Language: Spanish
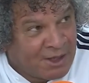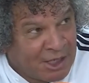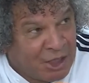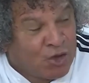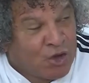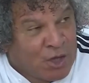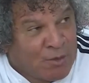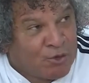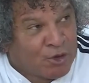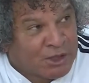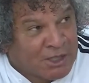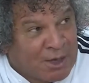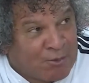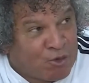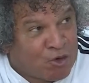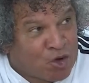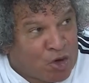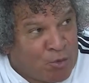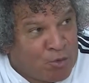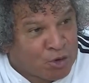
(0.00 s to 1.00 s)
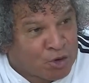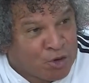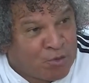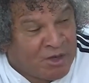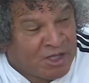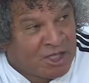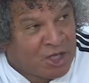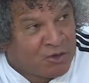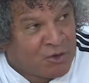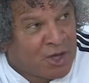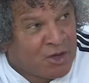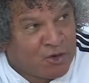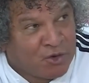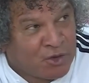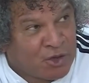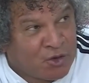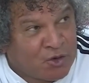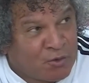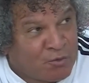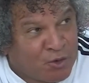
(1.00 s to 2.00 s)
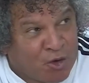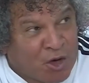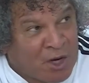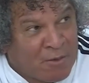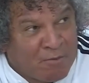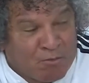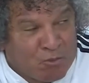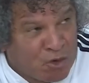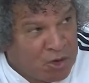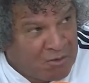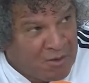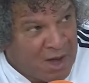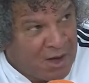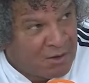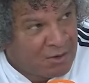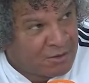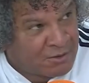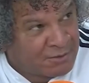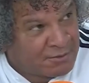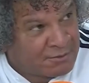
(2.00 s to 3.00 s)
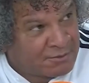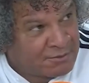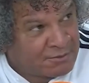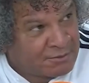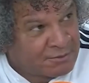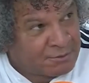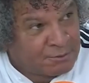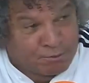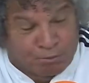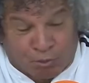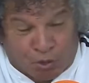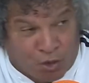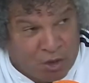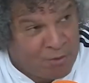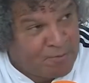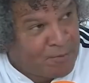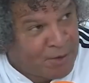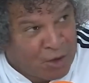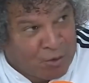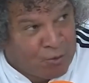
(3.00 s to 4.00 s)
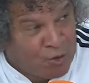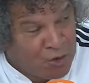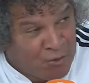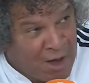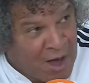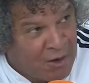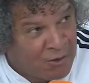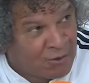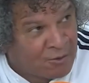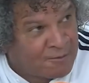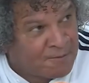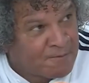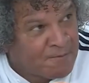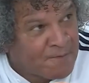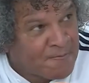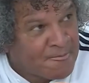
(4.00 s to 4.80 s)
Y lo demostramos como sometiendo a Junior a un bloque muy bajo. Muy, pero muy bajo.